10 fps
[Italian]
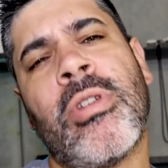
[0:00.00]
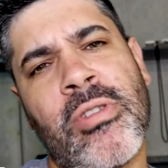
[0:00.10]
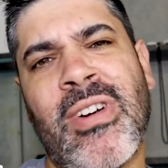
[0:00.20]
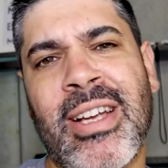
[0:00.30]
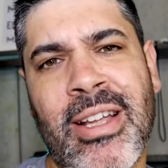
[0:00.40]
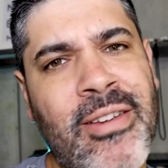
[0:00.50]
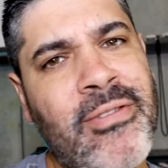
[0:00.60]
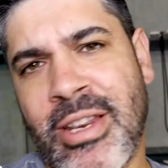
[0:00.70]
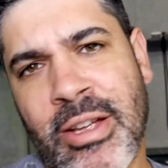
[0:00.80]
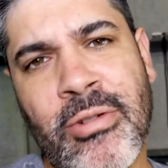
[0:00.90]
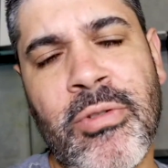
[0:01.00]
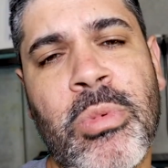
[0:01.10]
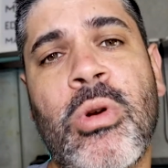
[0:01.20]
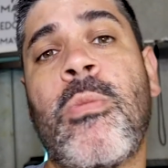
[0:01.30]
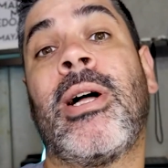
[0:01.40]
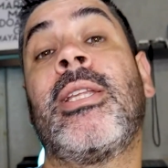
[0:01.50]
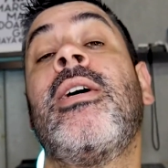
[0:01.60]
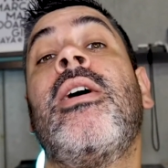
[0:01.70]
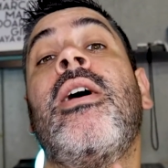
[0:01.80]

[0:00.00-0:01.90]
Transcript: Questo va anche alla fine, non vi preoccupate.